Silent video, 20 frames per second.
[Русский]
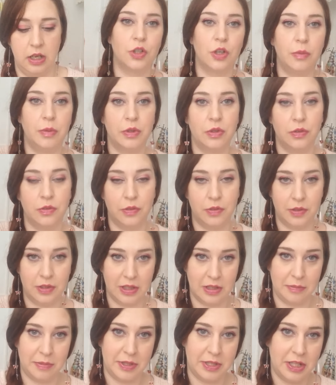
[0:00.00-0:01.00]
Кроме того,
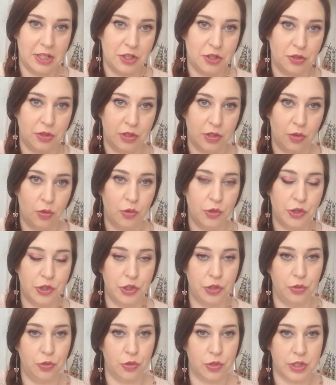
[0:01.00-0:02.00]
надо признать, что это
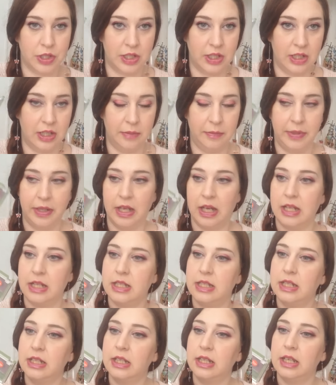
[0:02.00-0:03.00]
очень носки для меня
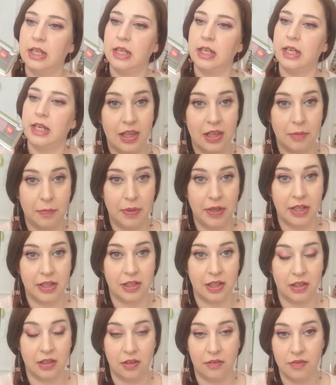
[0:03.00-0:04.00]
оттенки, и это
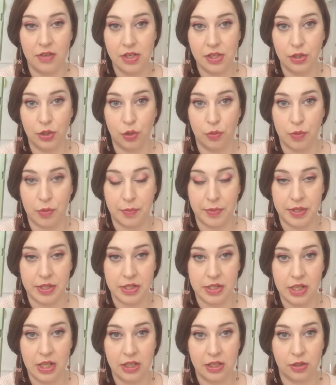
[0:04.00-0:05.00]
палетка от Альверде номер
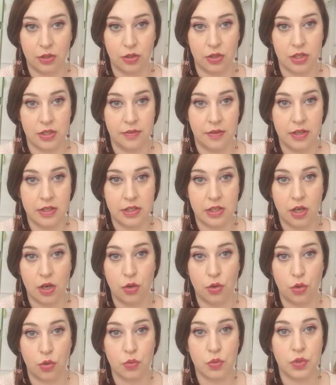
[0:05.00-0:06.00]
50, которая называется
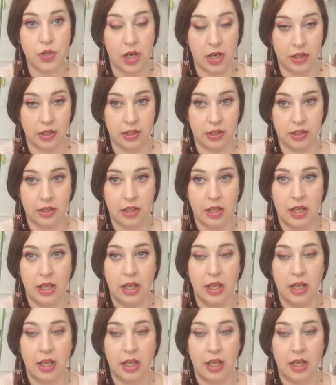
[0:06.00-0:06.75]
Rose Garden.